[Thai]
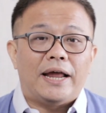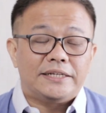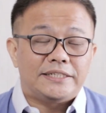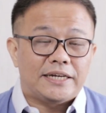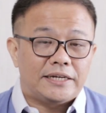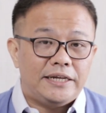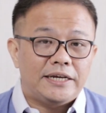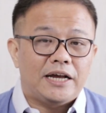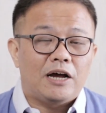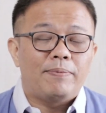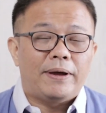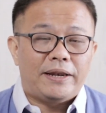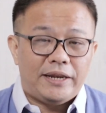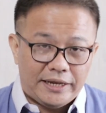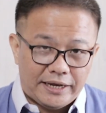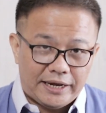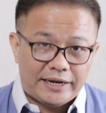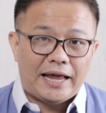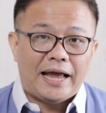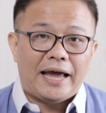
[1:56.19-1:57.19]
หลังจากที่เข้าแผ่น
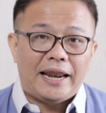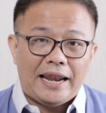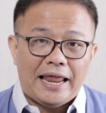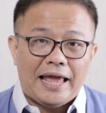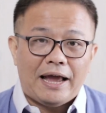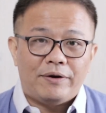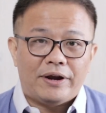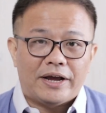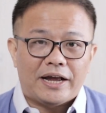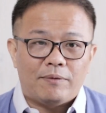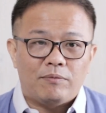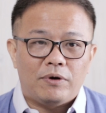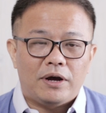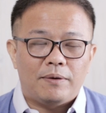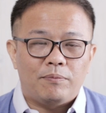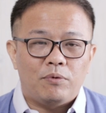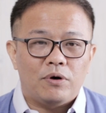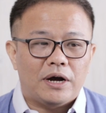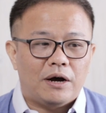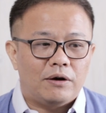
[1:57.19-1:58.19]
ดินคณาอันแล้วนะครับ
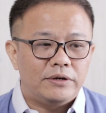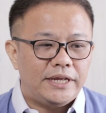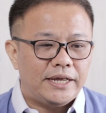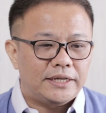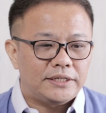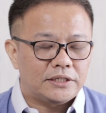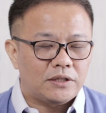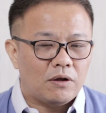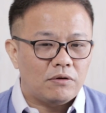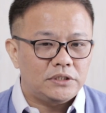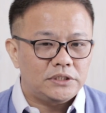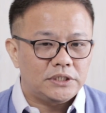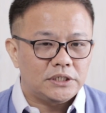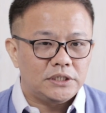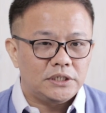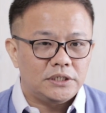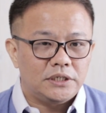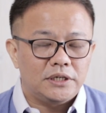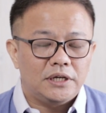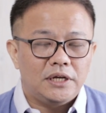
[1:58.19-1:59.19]
ว่าพวกเขาเนี่ยจะต้องเจ
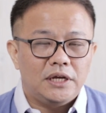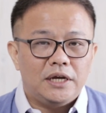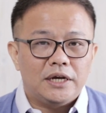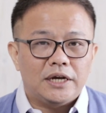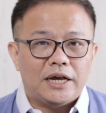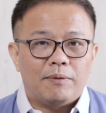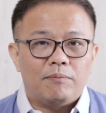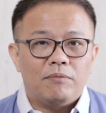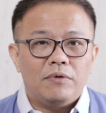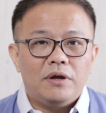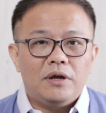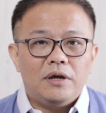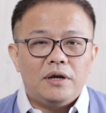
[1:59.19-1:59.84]
อกับ